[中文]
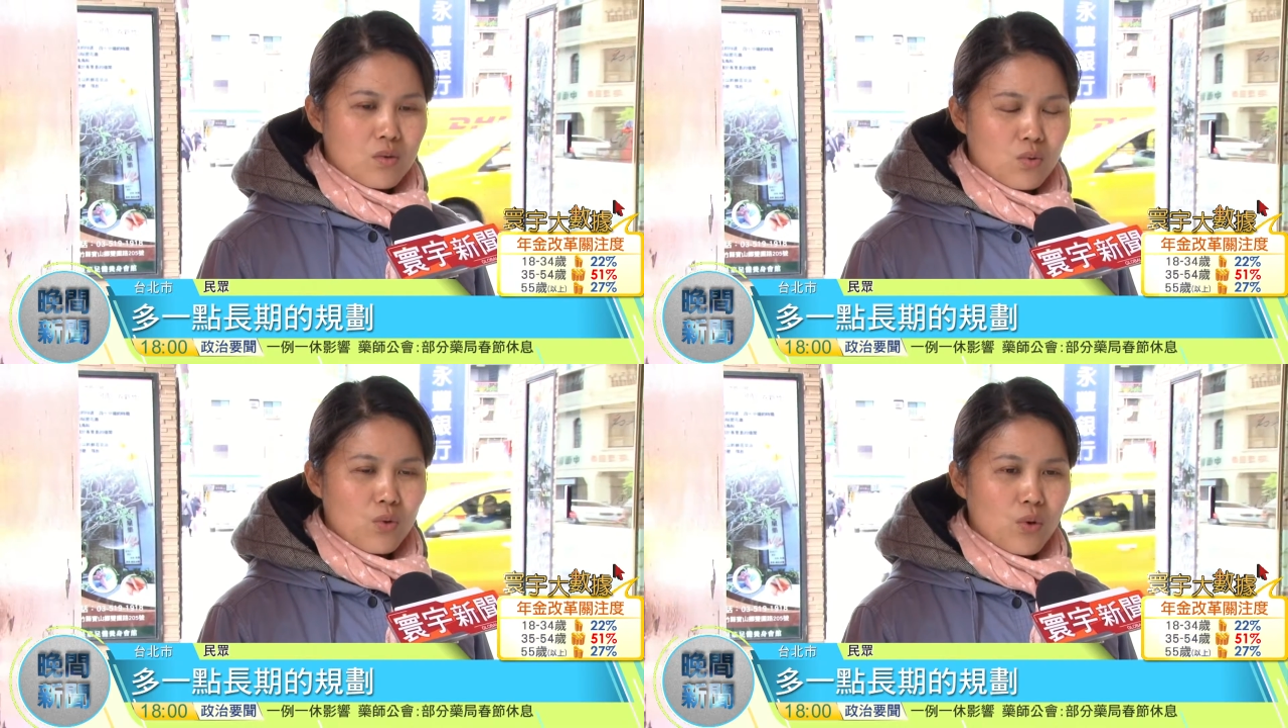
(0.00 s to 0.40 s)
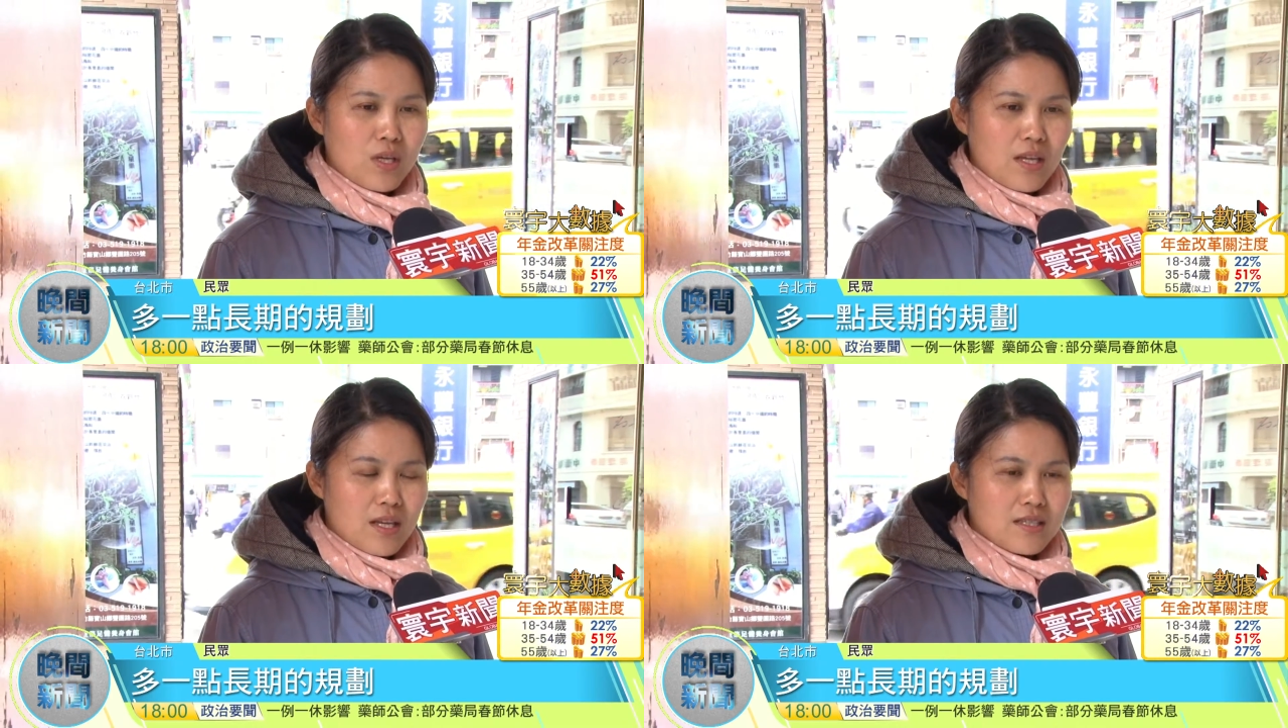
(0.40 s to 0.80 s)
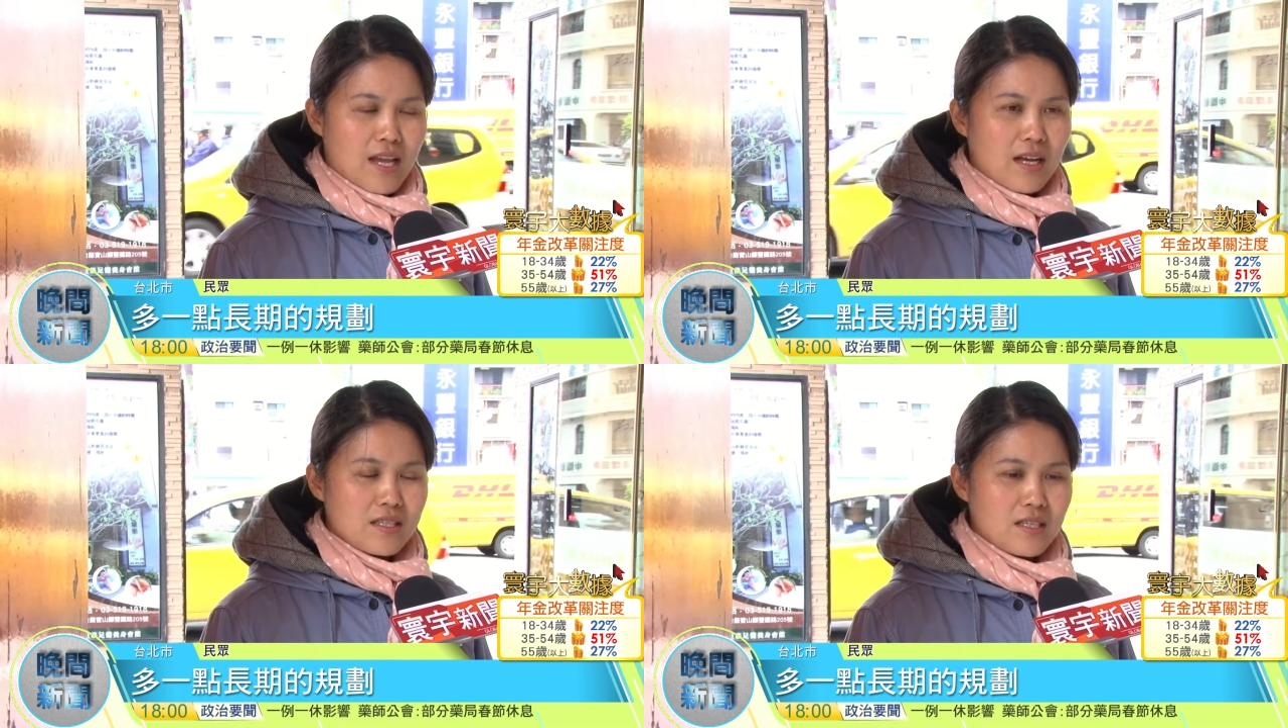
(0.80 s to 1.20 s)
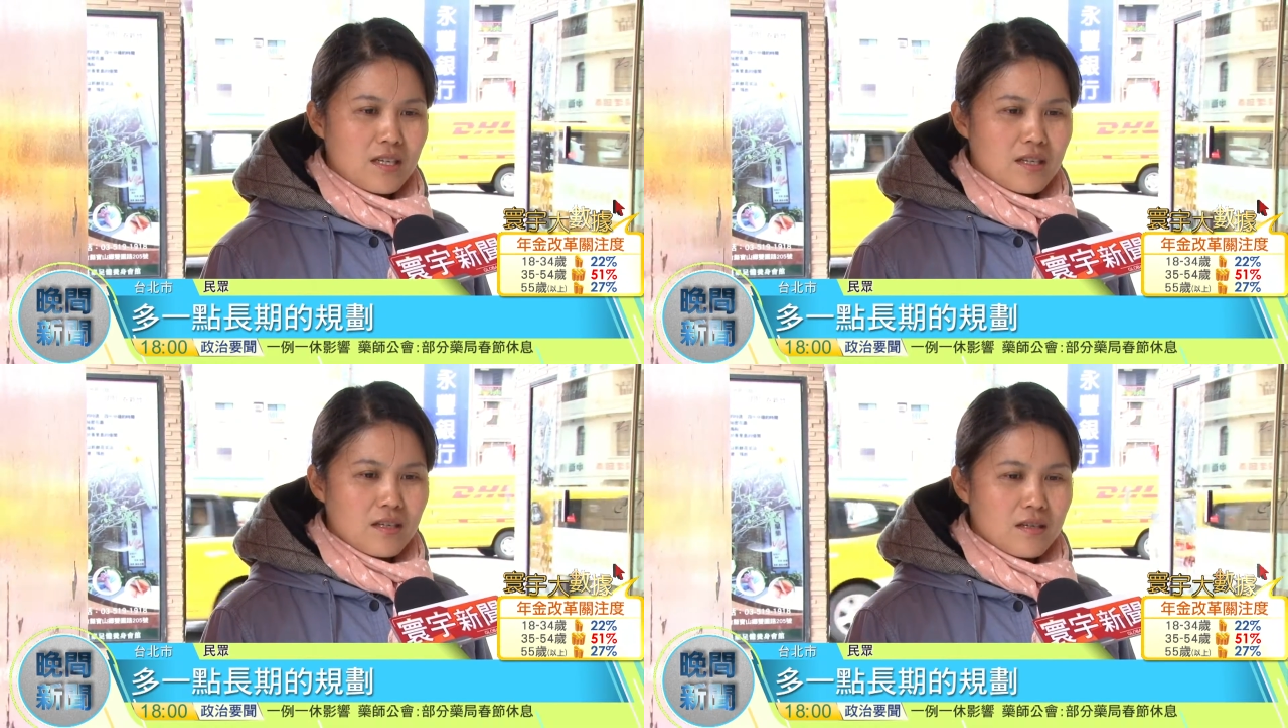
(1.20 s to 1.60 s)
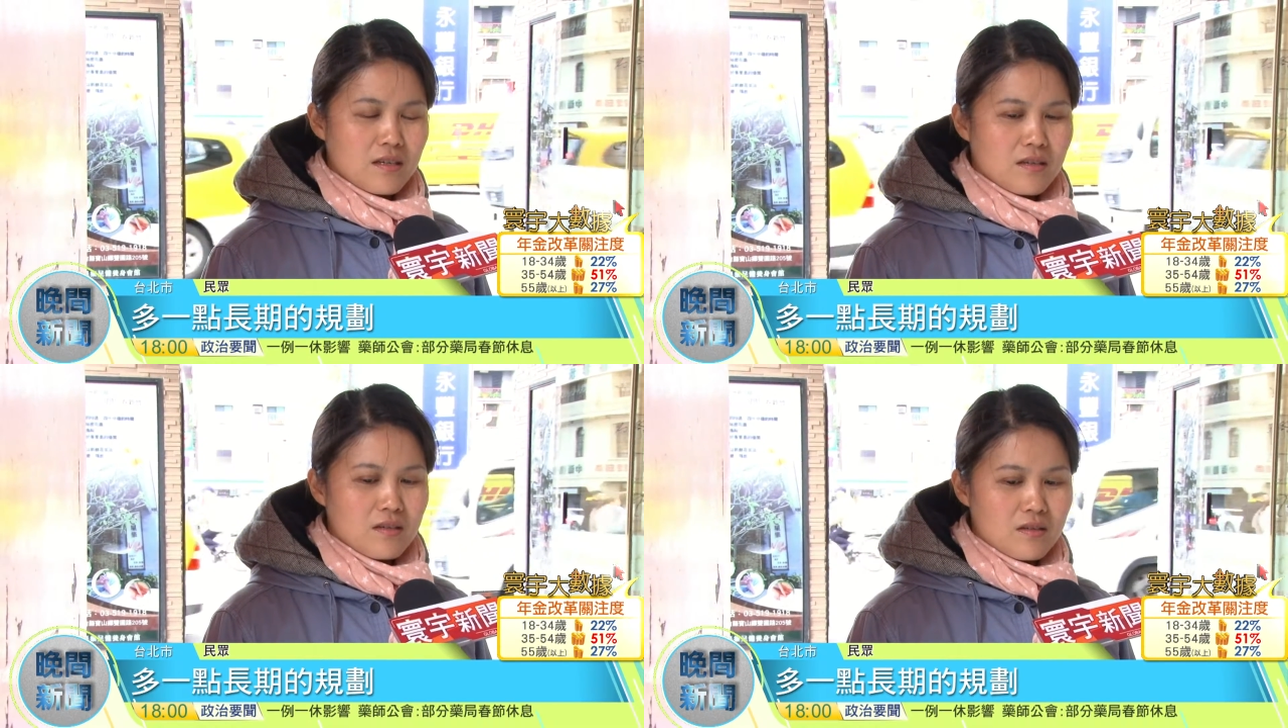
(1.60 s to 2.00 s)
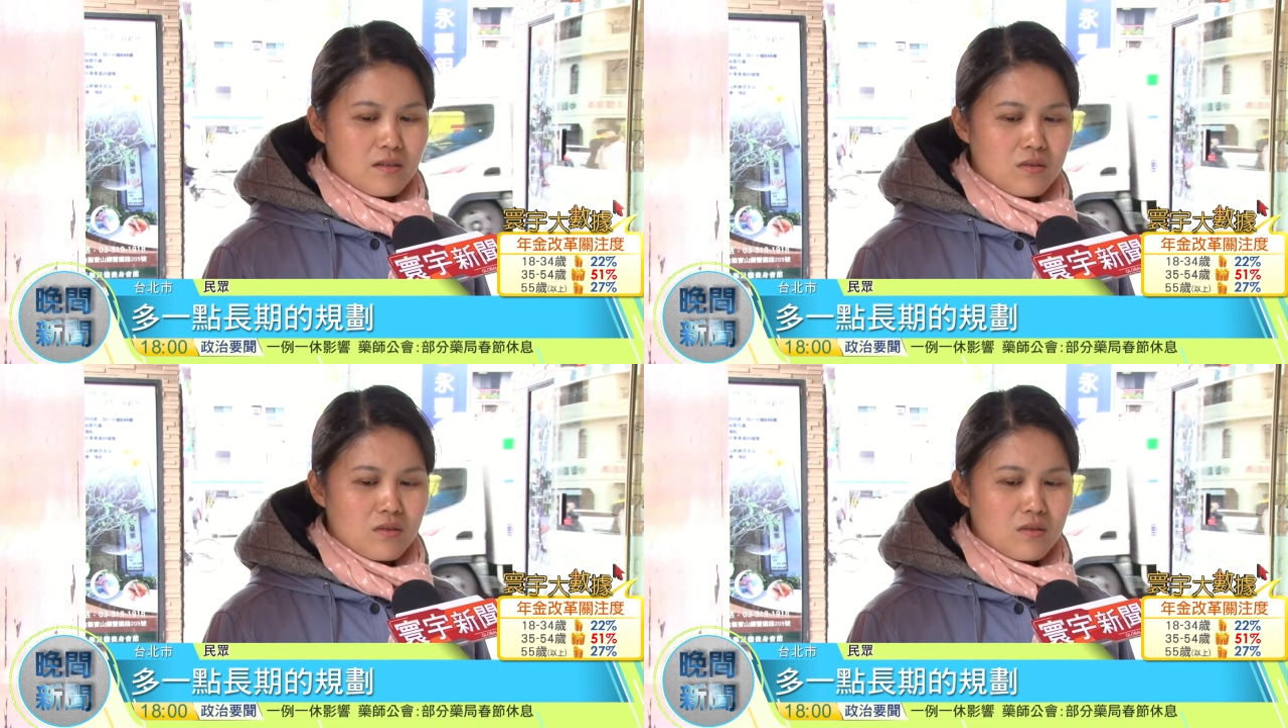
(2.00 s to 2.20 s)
多一点长期的